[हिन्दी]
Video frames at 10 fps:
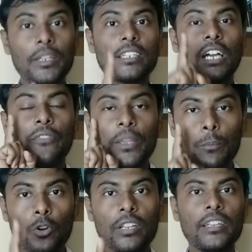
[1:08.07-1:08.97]
अपडेट काफ़ी
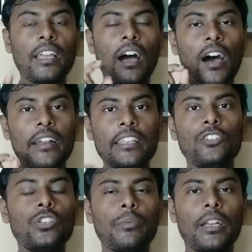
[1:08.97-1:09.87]
इंपॉर्टेंट है हर
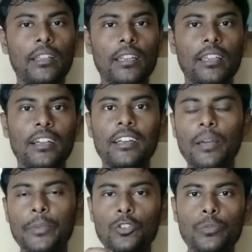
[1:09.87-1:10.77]
यूट्यूबर के लिए
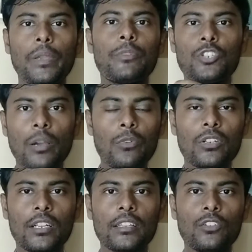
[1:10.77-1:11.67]
अगर आप यूट्यूब पे वीडियो
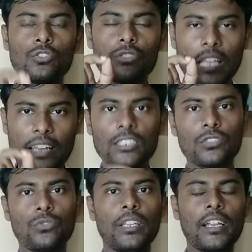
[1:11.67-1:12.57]
अपलोड करते हो तो ध्यान
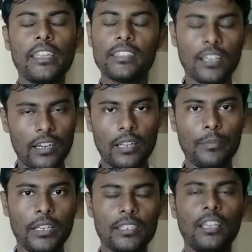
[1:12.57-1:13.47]
से सुनिएगा ये थर्ड
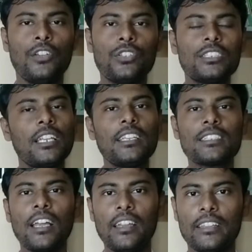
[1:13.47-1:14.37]
अपडेट तो चलिए
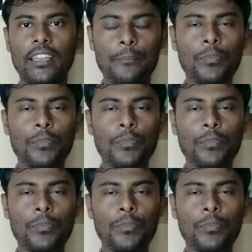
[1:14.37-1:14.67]
जान लेते